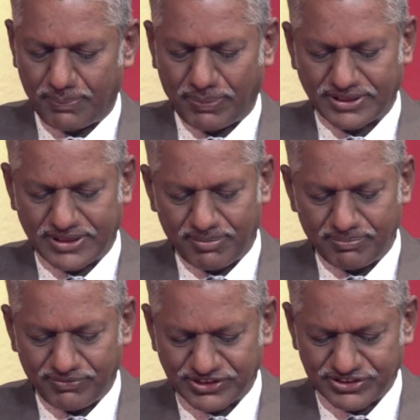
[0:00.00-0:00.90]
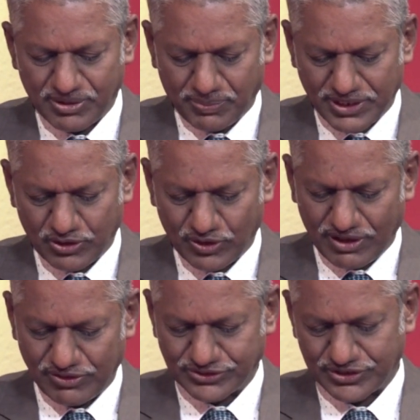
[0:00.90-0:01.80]
பத்தாம் வசனம்
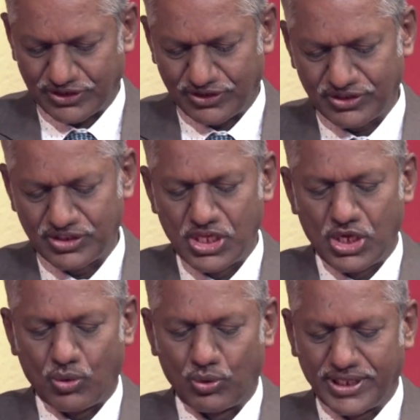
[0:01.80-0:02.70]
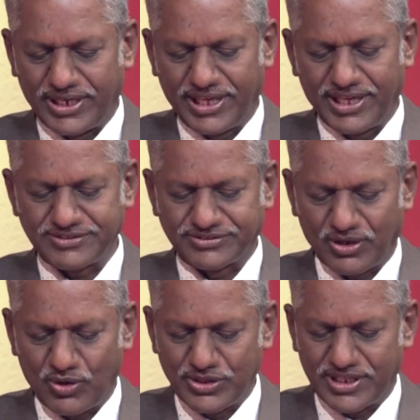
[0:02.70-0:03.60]
பதினோராவது வசனம் உடனே
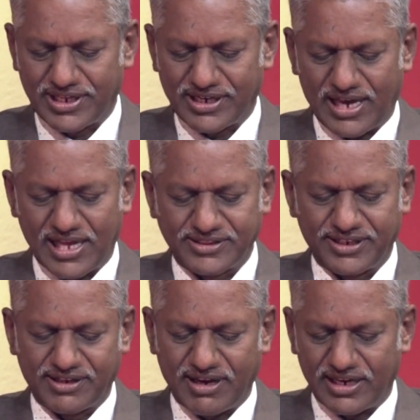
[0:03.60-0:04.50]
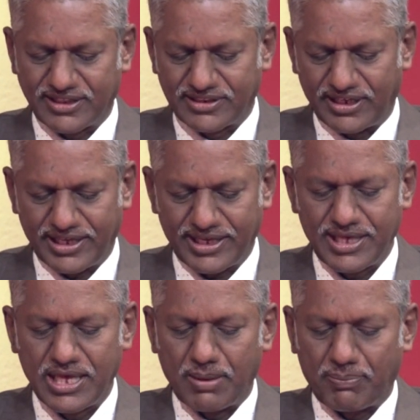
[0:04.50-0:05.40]
சகோதரர் ராத்திரி காலத்திலே
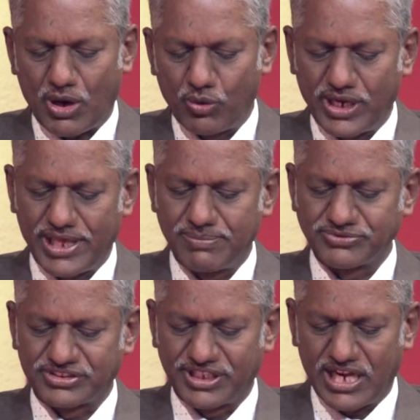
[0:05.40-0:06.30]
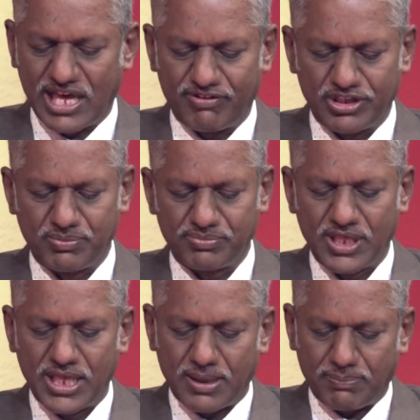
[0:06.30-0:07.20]
பவுலையும் சீலாவையும்
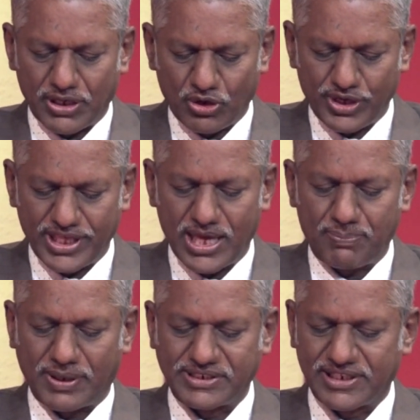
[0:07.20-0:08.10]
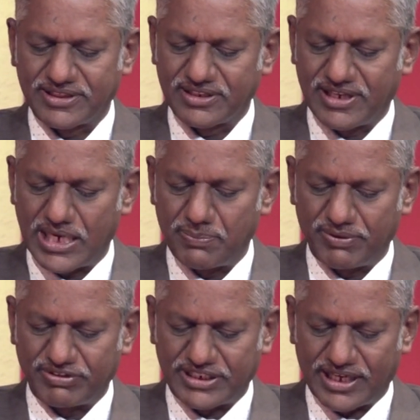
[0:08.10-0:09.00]
பெரோயா பட்டணத்துக்கு
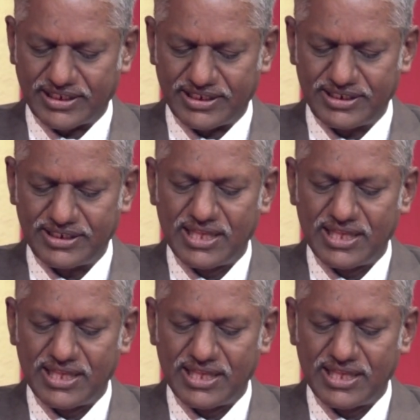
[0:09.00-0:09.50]
அனுப்பிவிட்டார்கள்